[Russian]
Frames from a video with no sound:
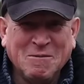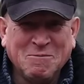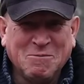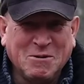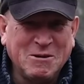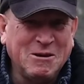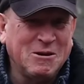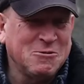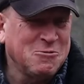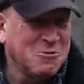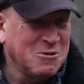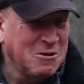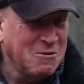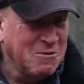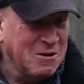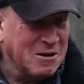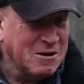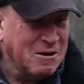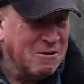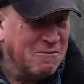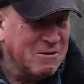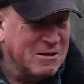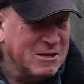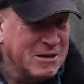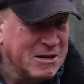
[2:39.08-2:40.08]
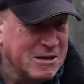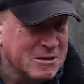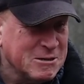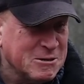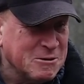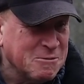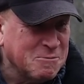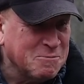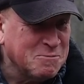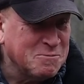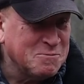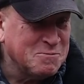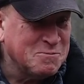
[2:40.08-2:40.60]
Поеду, наверное, в
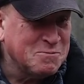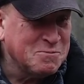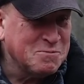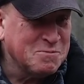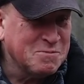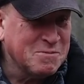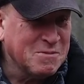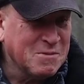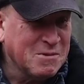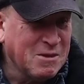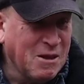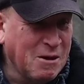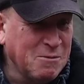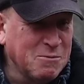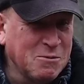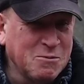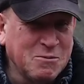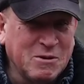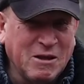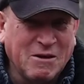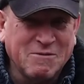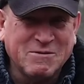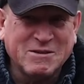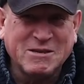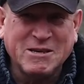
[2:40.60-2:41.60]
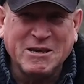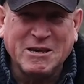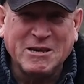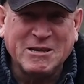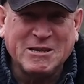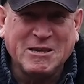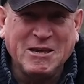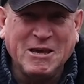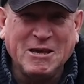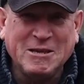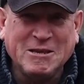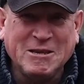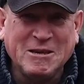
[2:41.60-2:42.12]
Одессу. Там у меня все
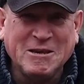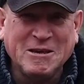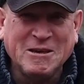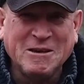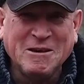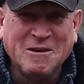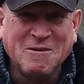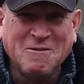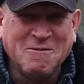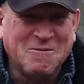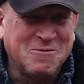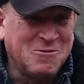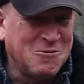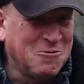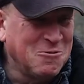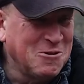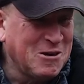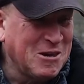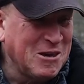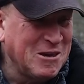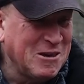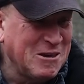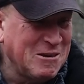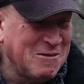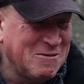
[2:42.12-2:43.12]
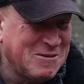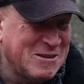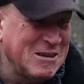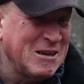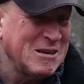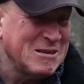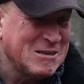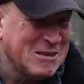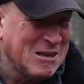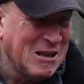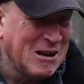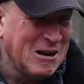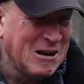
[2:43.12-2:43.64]
дети, внуки и все
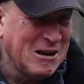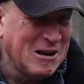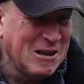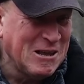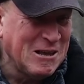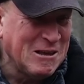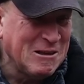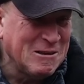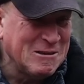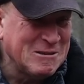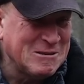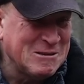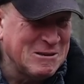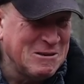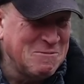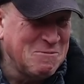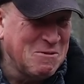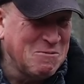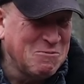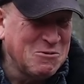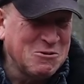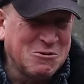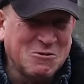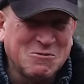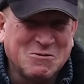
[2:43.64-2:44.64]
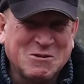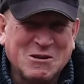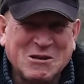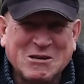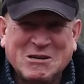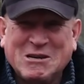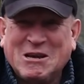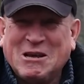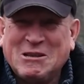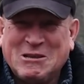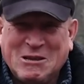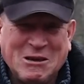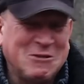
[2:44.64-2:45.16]
остальные. С ними буду
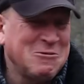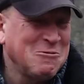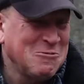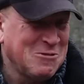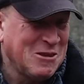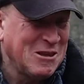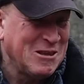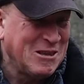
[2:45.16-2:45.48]
встречать. Я тут